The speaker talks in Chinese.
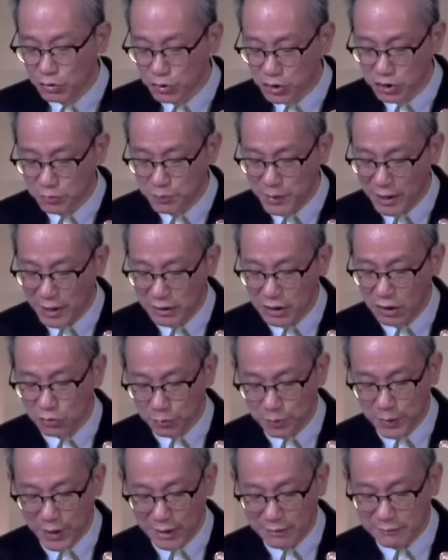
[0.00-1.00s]
例如诗篇
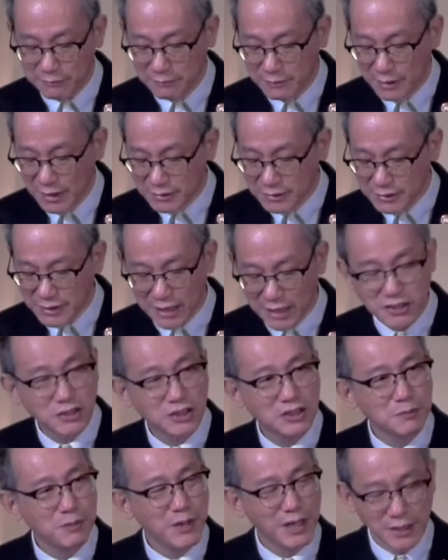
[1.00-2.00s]
第五篇，在
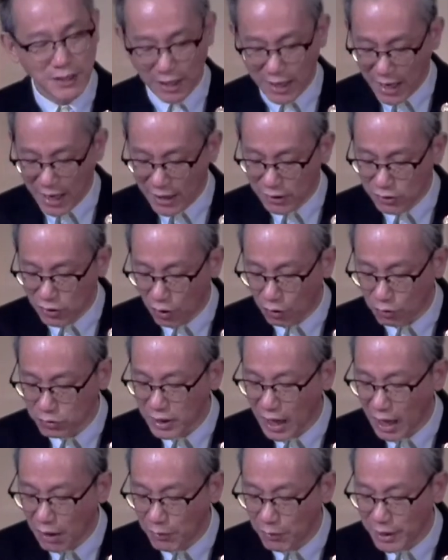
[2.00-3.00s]
诗篇的开
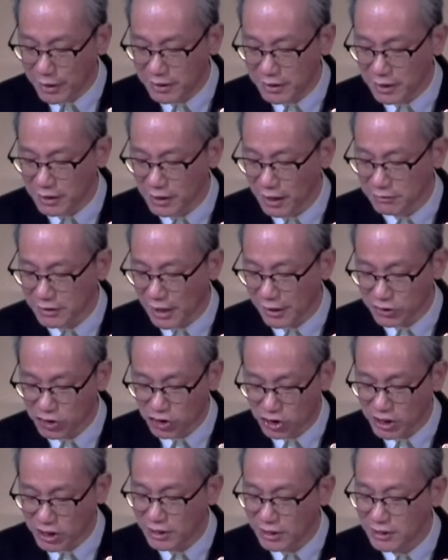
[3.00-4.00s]
头，大卫提到他
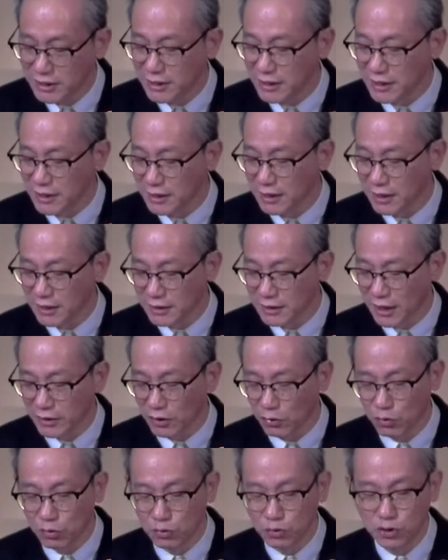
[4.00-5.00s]
的呻吟和
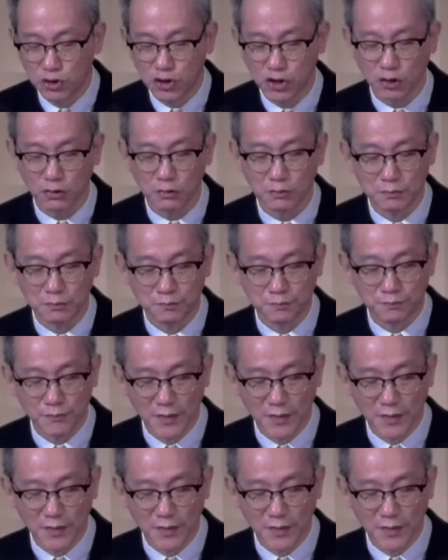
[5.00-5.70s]
他的呼求。